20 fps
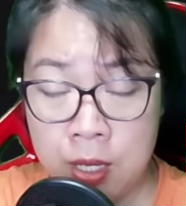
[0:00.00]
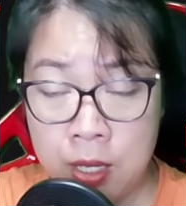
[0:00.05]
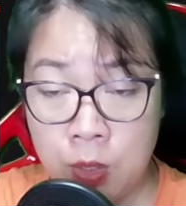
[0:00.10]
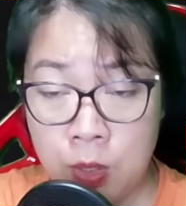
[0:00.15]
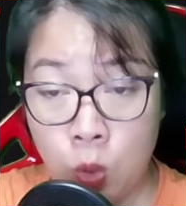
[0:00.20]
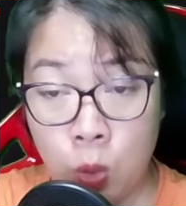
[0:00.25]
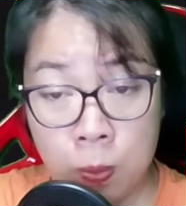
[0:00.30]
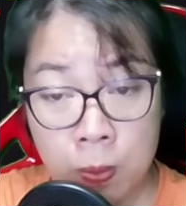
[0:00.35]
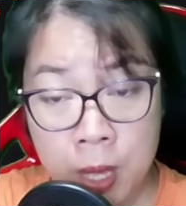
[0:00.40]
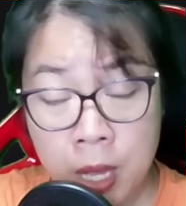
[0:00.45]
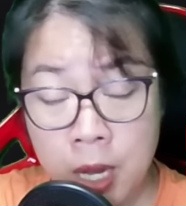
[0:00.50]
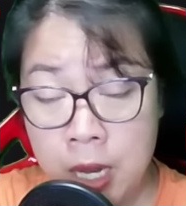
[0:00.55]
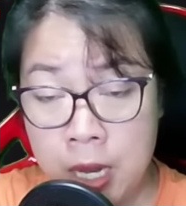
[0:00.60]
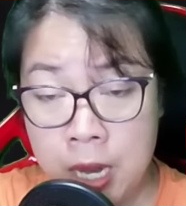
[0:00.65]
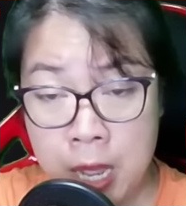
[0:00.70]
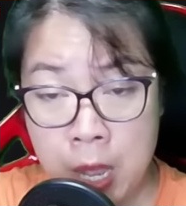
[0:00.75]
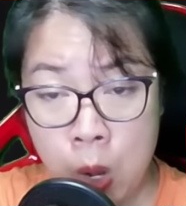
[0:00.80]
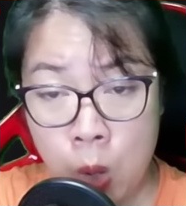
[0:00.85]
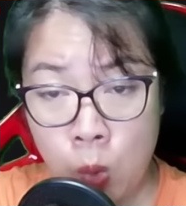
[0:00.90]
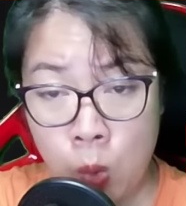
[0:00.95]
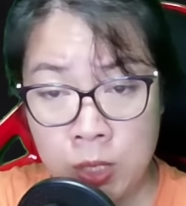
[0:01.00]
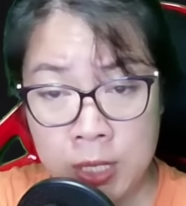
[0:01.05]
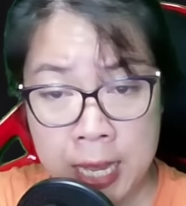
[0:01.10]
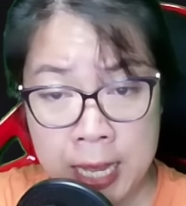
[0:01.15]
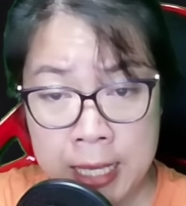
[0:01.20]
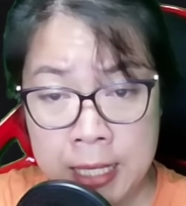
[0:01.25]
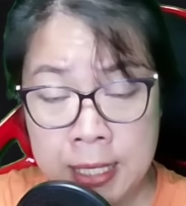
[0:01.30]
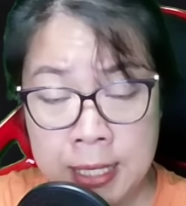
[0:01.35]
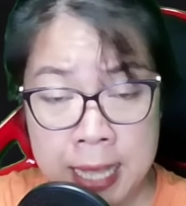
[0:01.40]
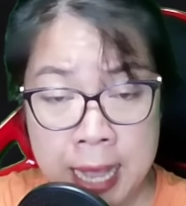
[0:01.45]
Tôi biết điều
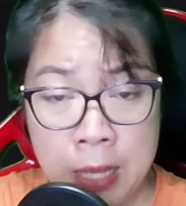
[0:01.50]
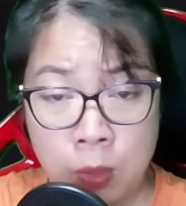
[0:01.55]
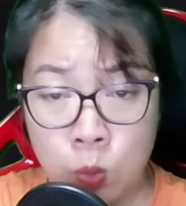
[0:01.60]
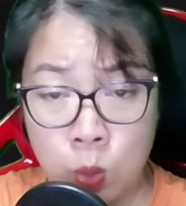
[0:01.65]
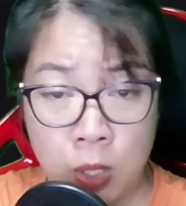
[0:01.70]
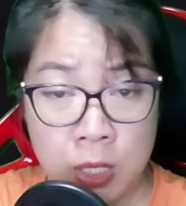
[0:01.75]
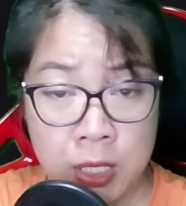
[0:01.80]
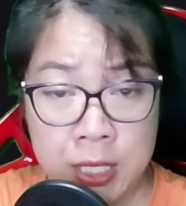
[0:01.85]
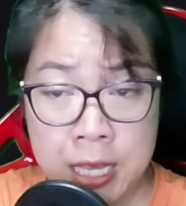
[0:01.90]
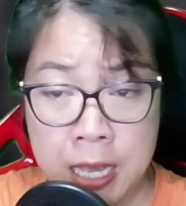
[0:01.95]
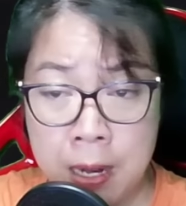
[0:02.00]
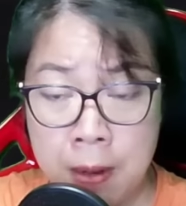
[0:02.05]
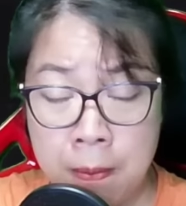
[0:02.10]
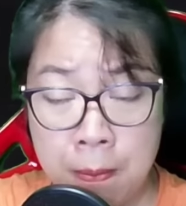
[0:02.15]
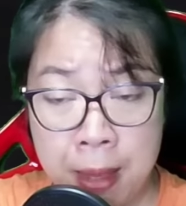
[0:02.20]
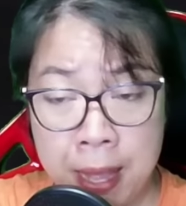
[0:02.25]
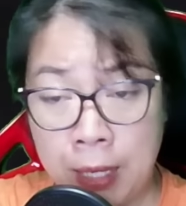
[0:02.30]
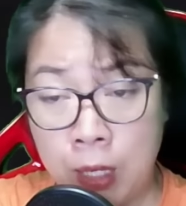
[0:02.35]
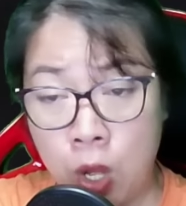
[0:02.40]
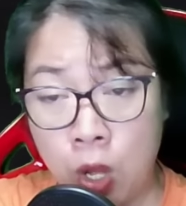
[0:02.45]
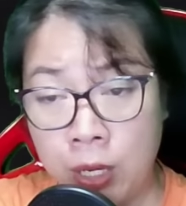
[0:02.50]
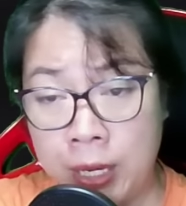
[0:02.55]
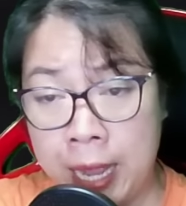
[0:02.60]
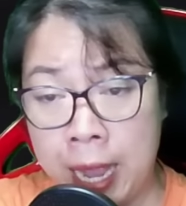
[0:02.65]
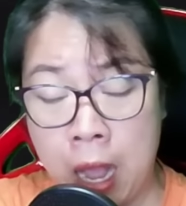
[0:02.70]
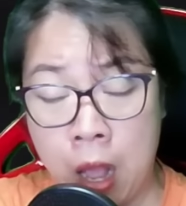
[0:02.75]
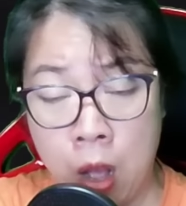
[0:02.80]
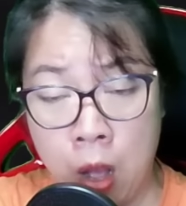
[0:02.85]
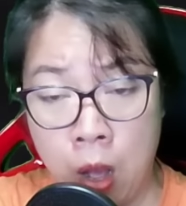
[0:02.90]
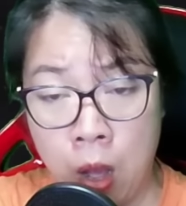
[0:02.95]
tránh ra cuộc chiến mẹ con nhà
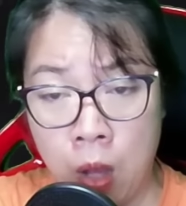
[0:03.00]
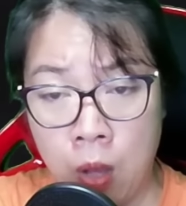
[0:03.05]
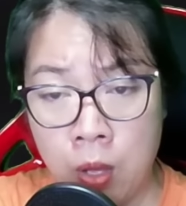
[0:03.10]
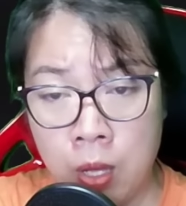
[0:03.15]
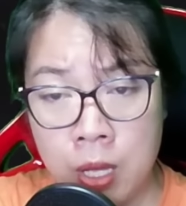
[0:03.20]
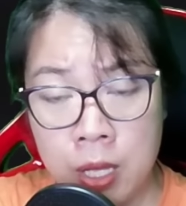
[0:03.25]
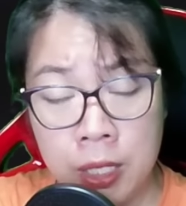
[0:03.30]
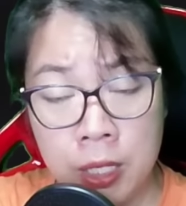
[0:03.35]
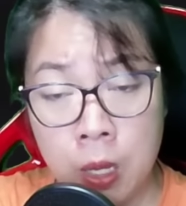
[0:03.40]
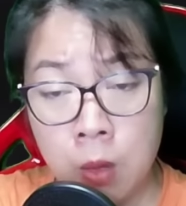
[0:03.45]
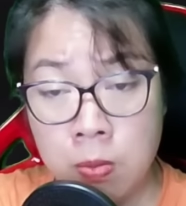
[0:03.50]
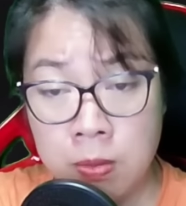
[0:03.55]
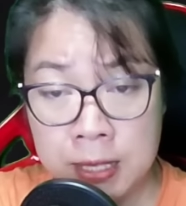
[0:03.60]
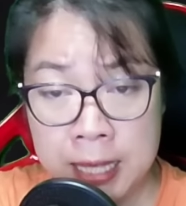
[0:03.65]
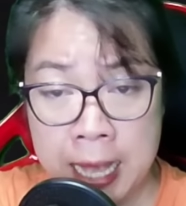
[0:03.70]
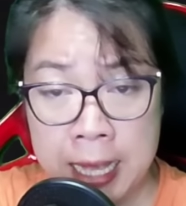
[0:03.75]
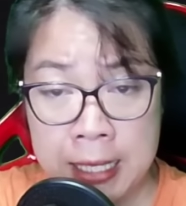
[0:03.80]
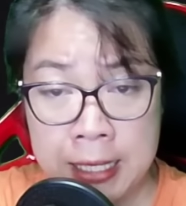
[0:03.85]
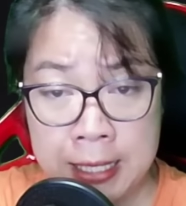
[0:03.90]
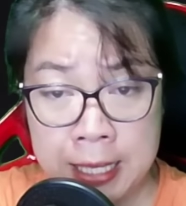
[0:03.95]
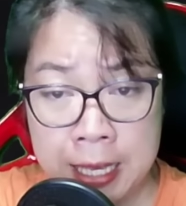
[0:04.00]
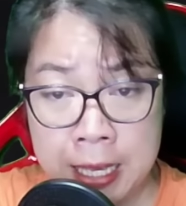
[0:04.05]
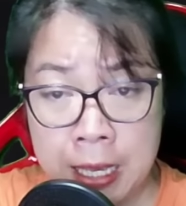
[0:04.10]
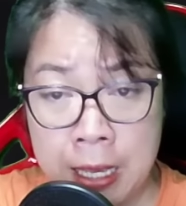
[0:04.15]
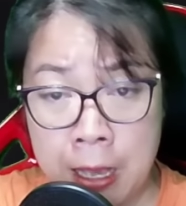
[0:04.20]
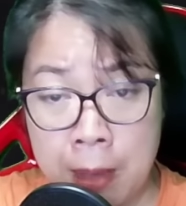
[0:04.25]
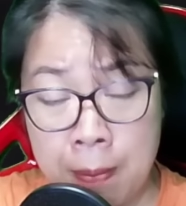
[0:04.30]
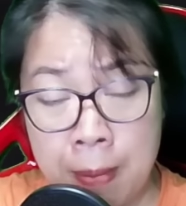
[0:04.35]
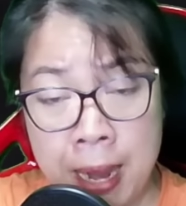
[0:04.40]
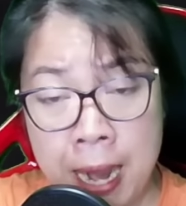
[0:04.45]
họ. Không dạy gì
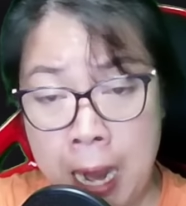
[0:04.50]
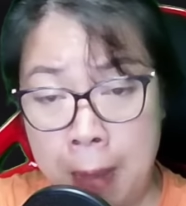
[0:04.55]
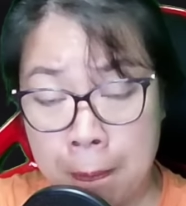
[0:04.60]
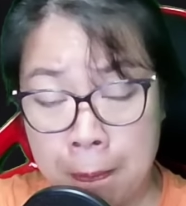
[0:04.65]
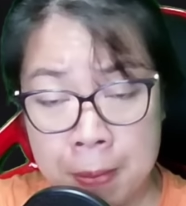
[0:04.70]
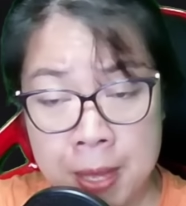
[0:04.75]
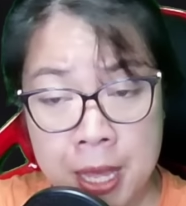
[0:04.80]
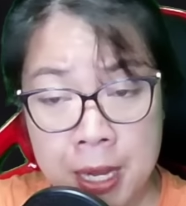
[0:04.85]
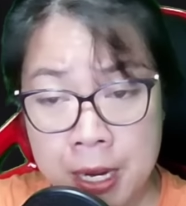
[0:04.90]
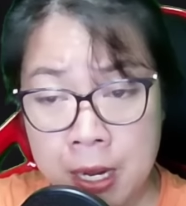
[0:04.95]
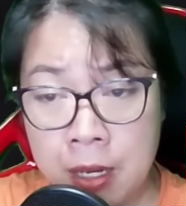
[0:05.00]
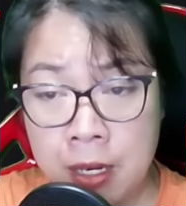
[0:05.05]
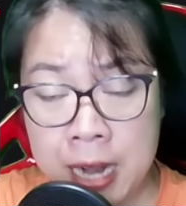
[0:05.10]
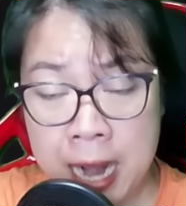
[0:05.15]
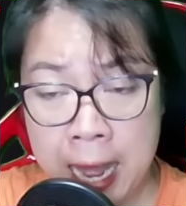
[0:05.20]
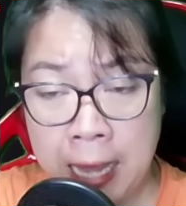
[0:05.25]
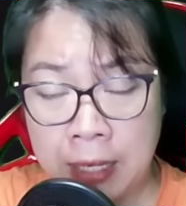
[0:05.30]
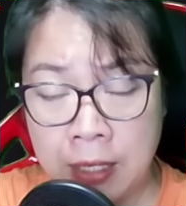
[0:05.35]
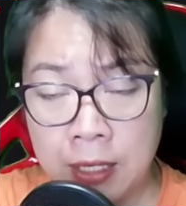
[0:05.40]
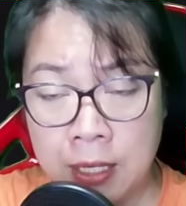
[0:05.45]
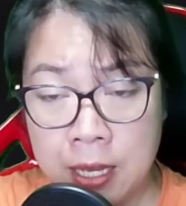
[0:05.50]
mà làm bia đỡ đạn.